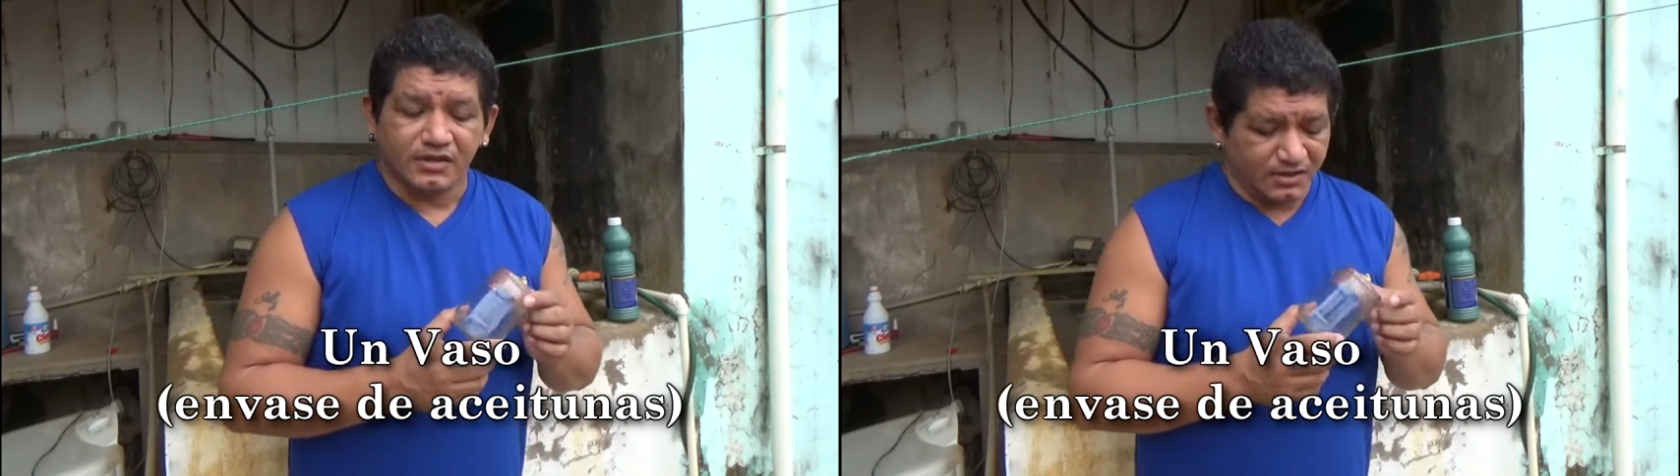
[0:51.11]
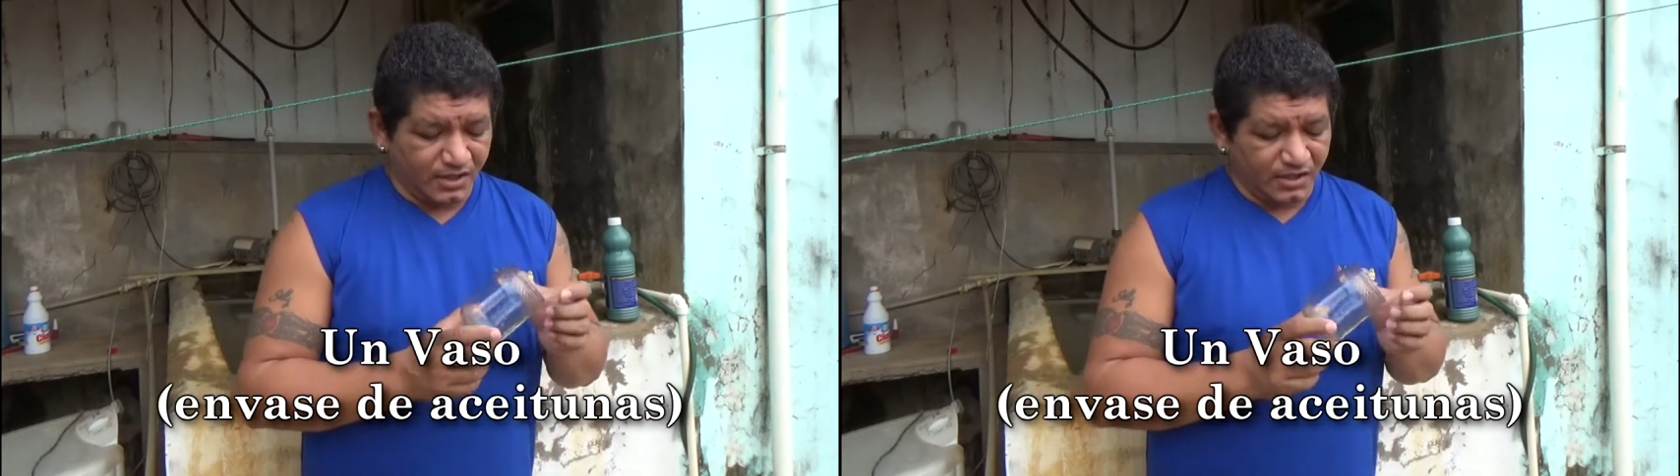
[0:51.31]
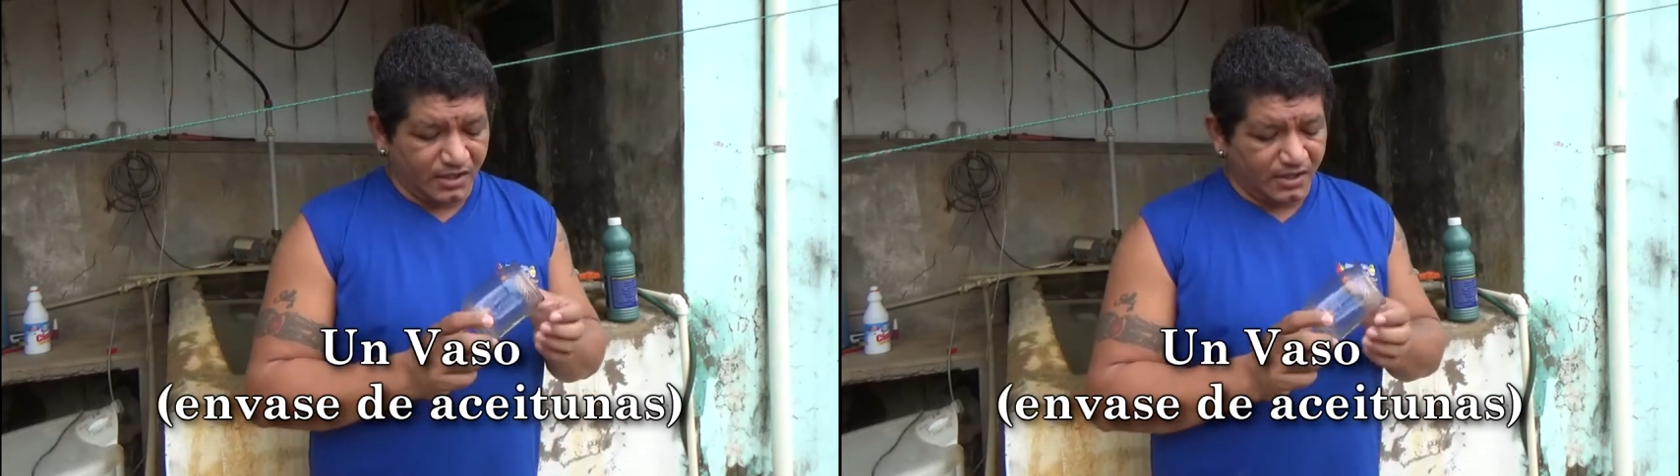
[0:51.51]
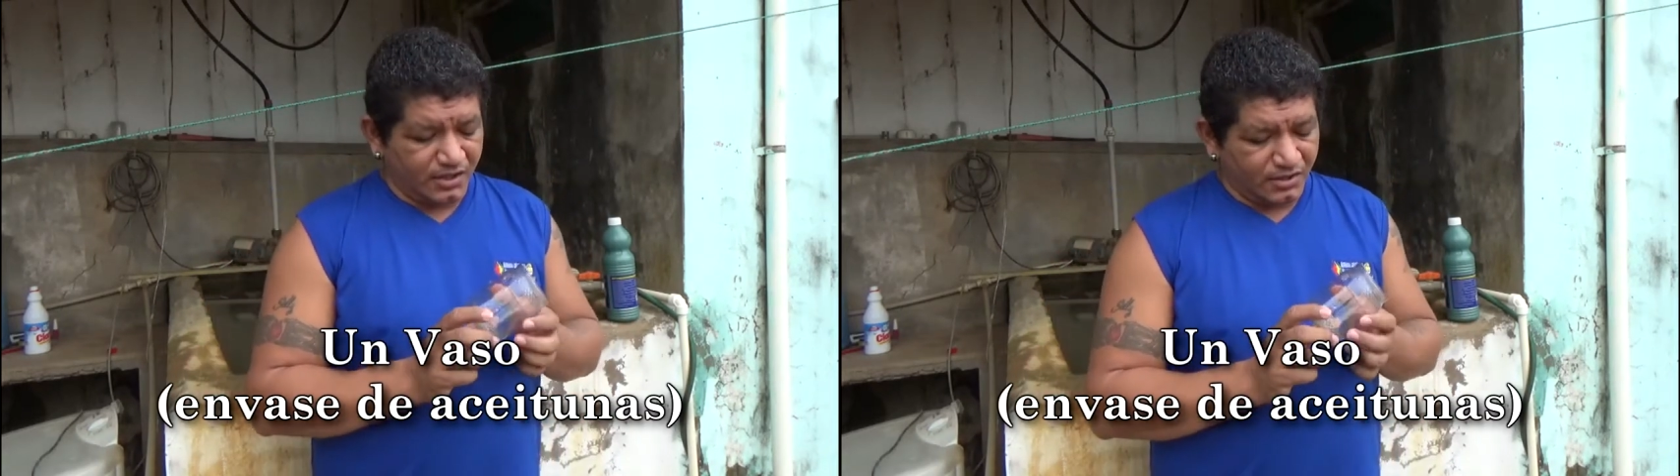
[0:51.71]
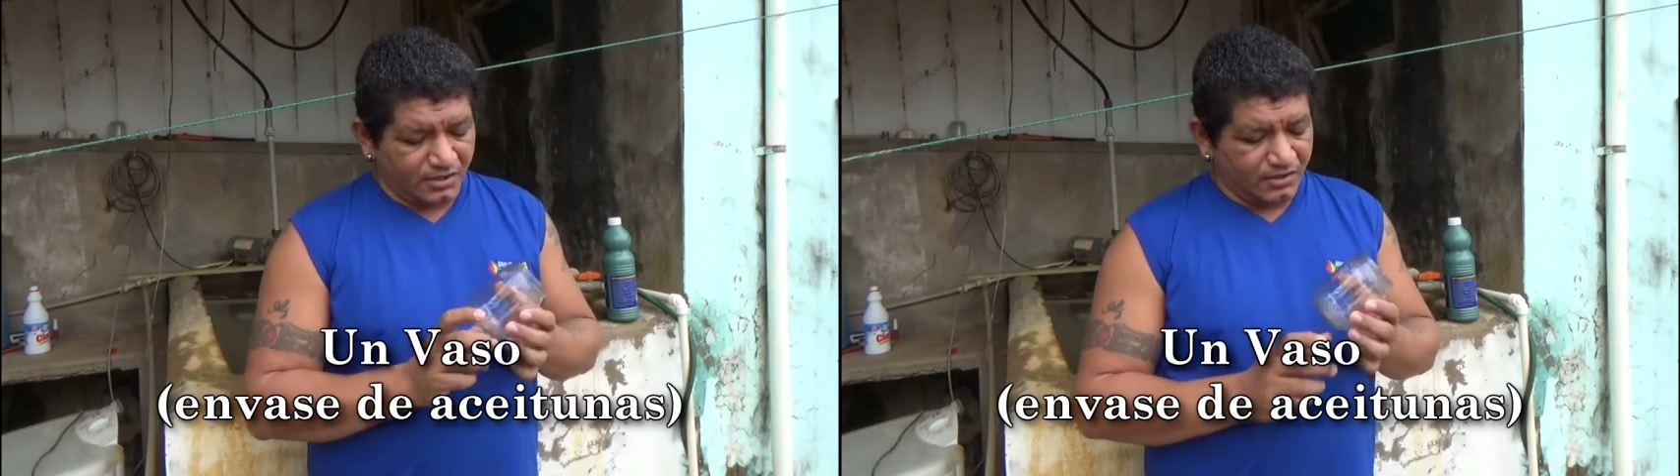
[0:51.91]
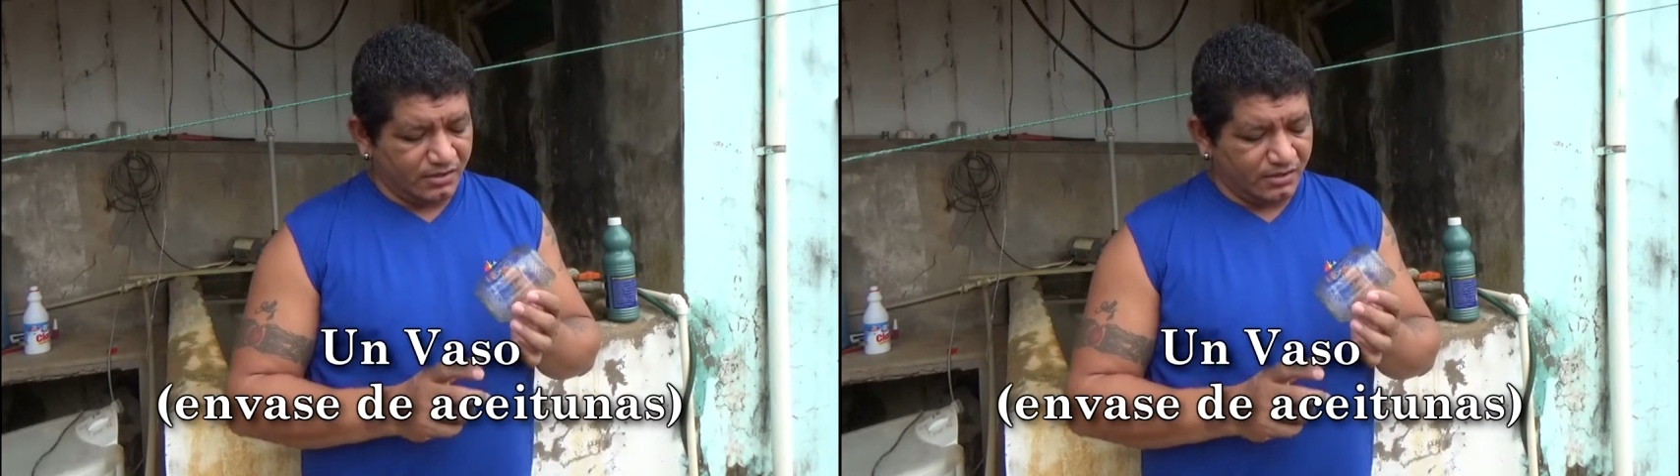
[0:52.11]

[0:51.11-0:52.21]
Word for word: que